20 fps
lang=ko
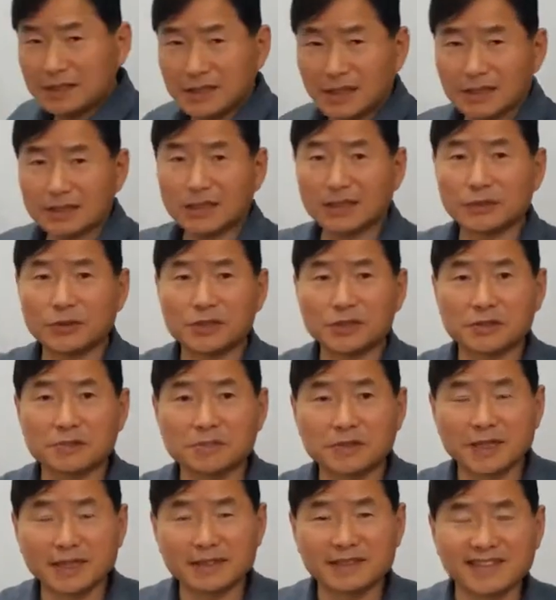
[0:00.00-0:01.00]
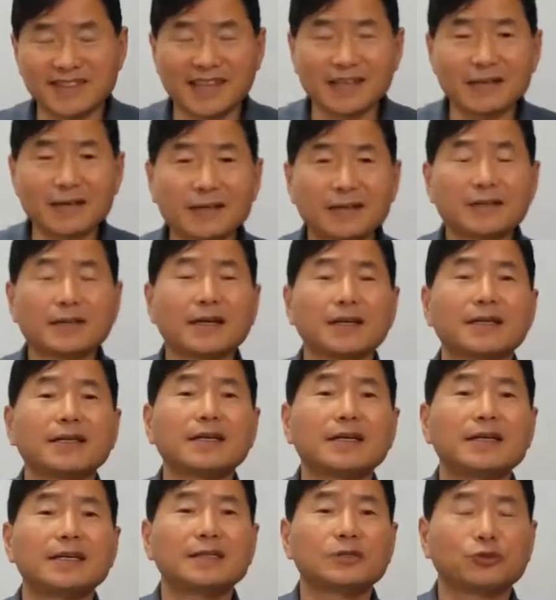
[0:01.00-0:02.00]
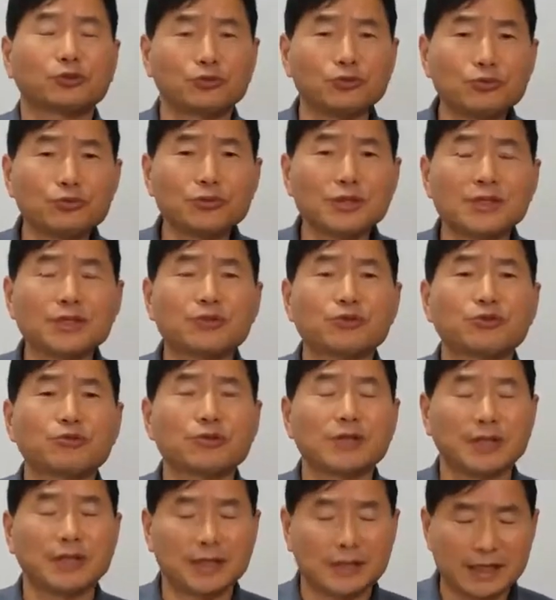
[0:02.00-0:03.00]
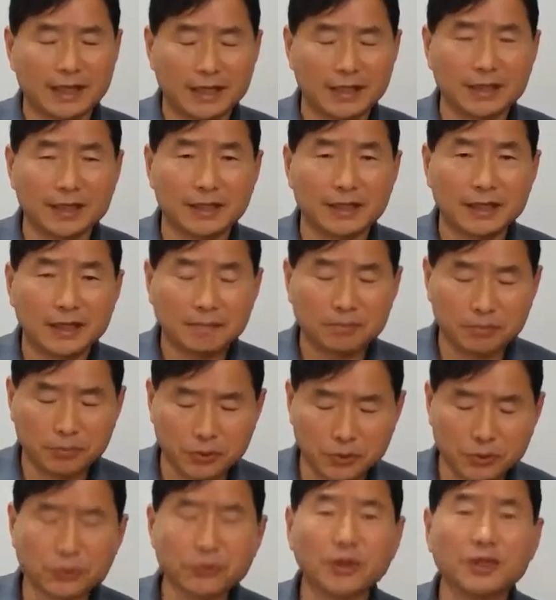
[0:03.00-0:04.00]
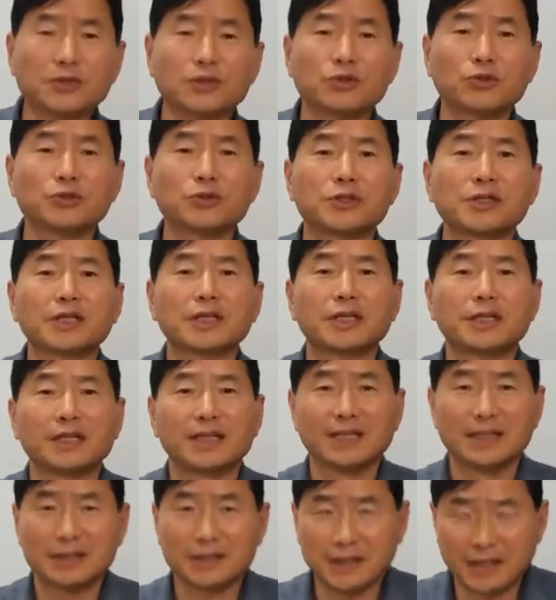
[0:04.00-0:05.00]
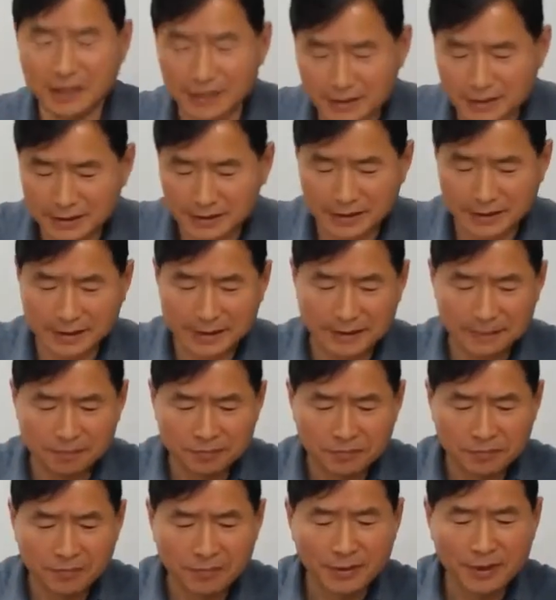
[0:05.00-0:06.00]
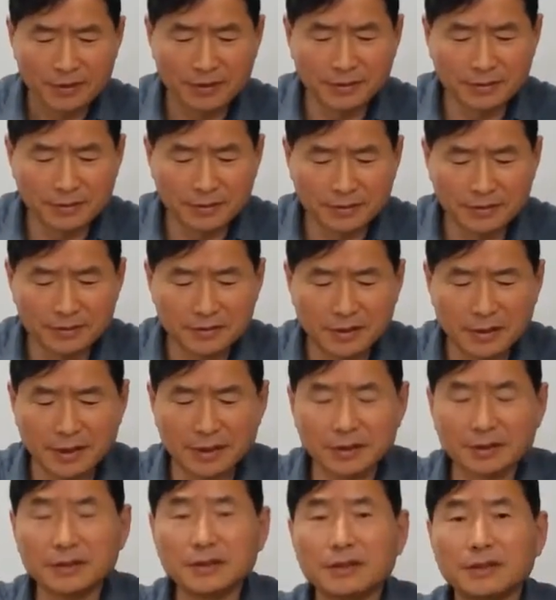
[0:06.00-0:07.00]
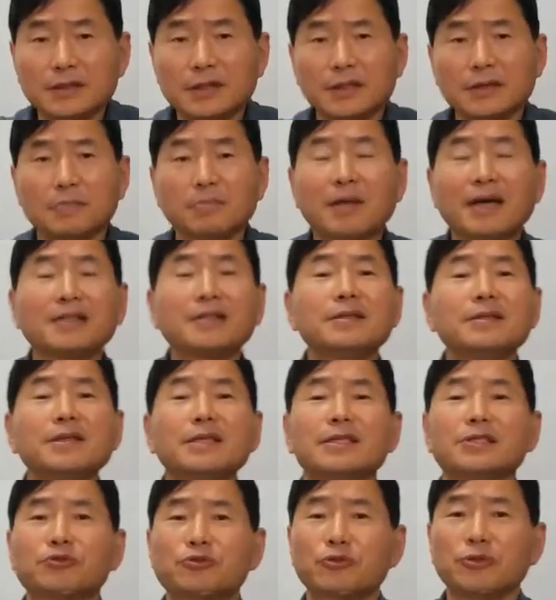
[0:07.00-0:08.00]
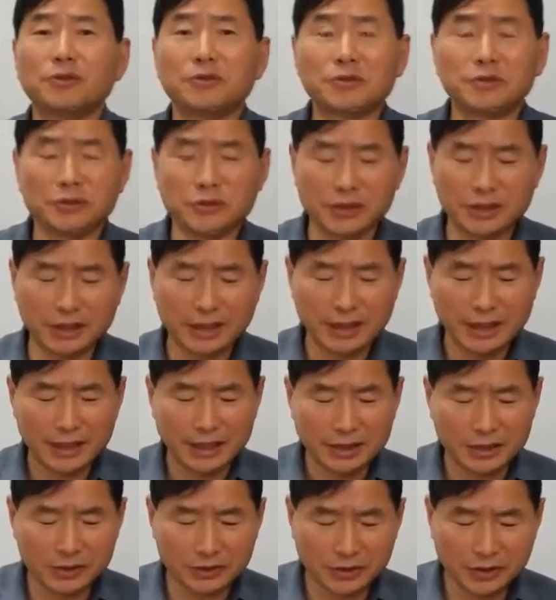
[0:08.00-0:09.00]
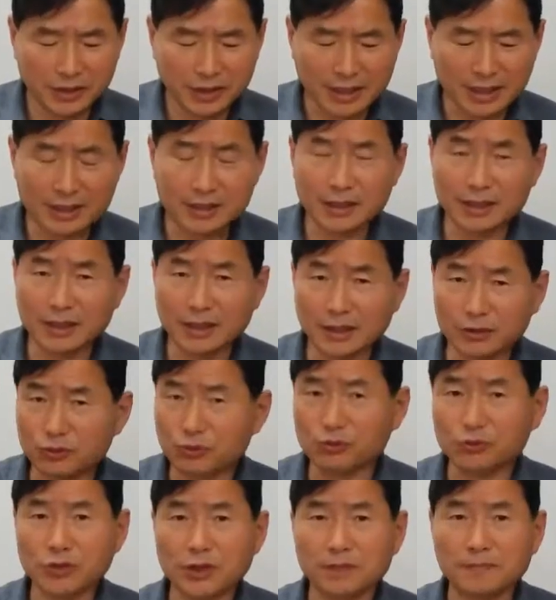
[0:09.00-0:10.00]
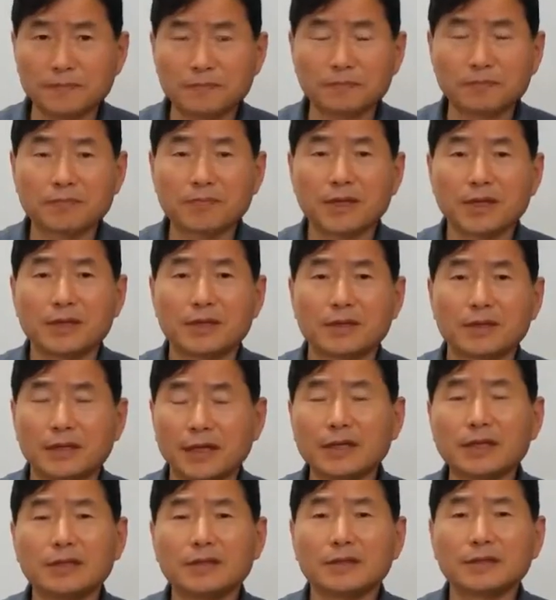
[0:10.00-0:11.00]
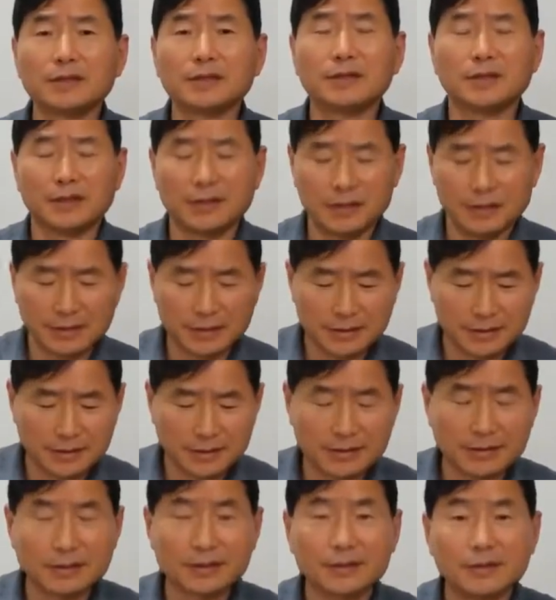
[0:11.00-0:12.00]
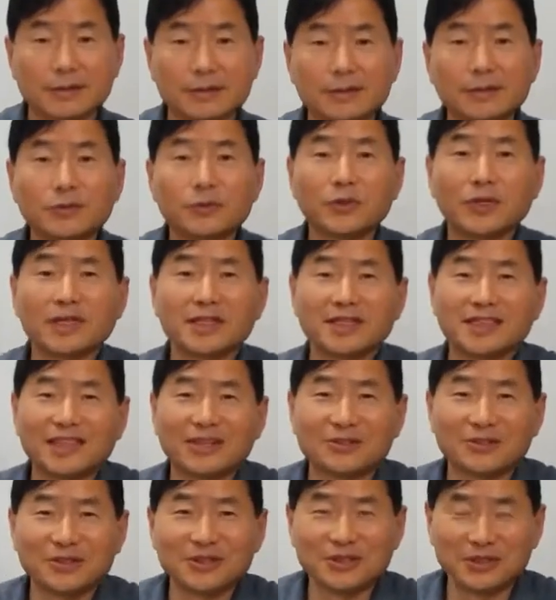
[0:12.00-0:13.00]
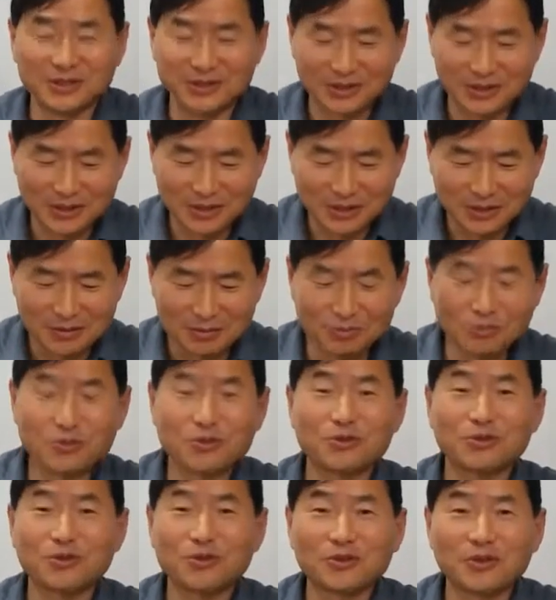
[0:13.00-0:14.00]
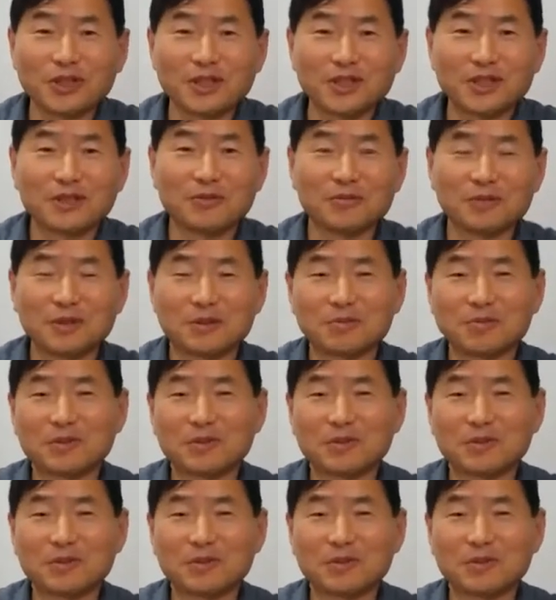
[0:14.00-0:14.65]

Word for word: 아니라고 했습니다. 때에 따라 순간순간에 나에게 필요한 존재가 대인인데 그런 대인을 만날 수 있는 것이 인생의 가장 중요한 대인은 영화에 나오는 무술 영화에 나오는